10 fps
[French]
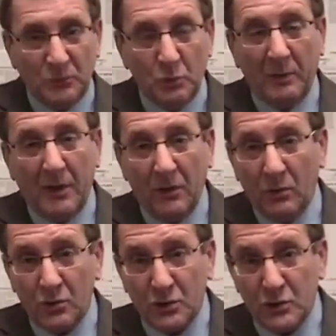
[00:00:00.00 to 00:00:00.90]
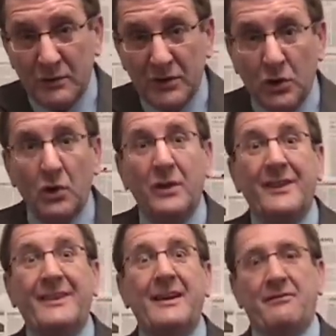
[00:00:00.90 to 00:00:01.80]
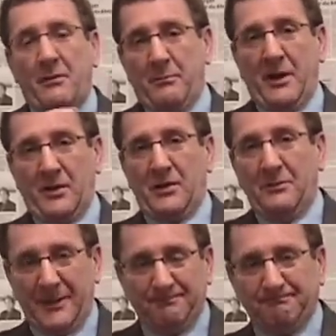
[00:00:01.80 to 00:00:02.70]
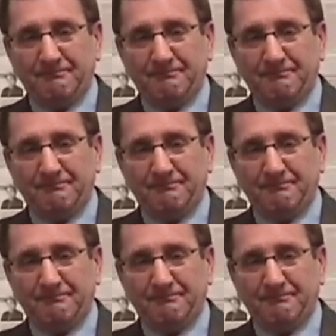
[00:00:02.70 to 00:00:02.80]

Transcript: Nous parlons aujourd'hui de développement économique.